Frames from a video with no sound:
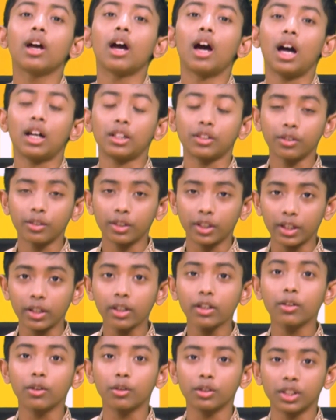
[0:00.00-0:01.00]
আসলে
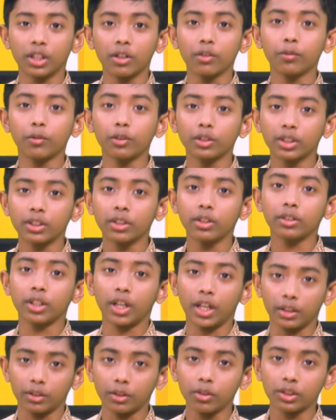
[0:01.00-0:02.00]
রোজার ফজিলত
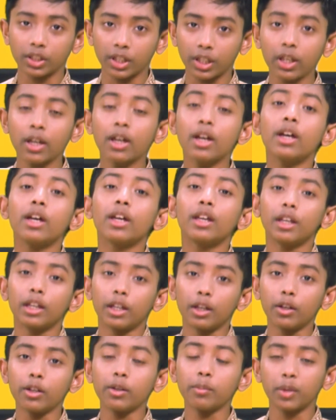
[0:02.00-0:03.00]
এত যে এই
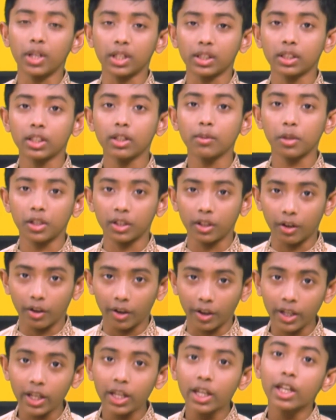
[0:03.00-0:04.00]
মাসকে বলা হয়
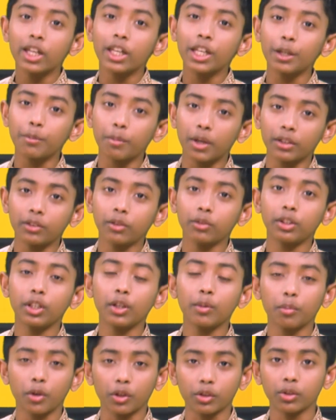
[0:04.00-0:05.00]
ইবাদতের
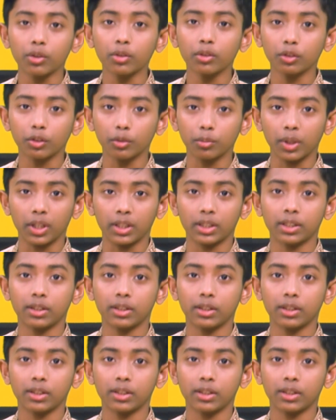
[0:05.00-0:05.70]
বসন্ত মাস